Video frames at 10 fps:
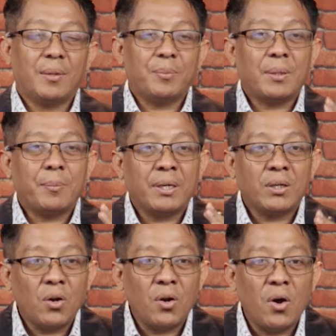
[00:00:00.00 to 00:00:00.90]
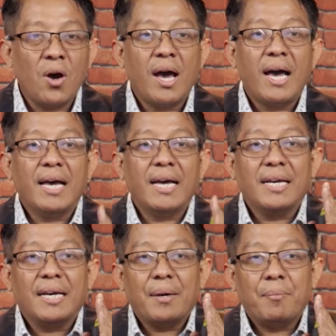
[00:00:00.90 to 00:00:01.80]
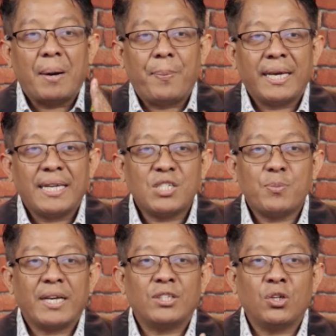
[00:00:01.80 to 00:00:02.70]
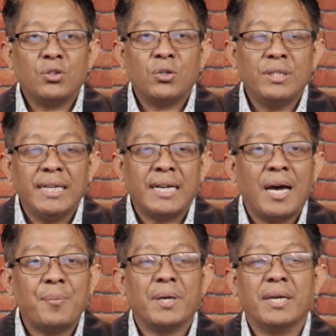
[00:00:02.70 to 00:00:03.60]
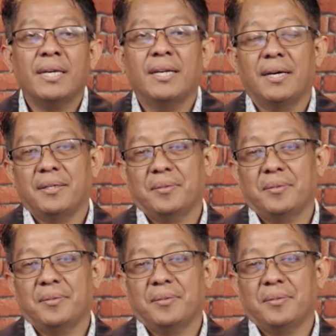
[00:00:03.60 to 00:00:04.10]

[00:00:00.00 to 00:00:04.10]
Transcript: bisa menolong Bapak ini sebagai contoh dirham yang hilang.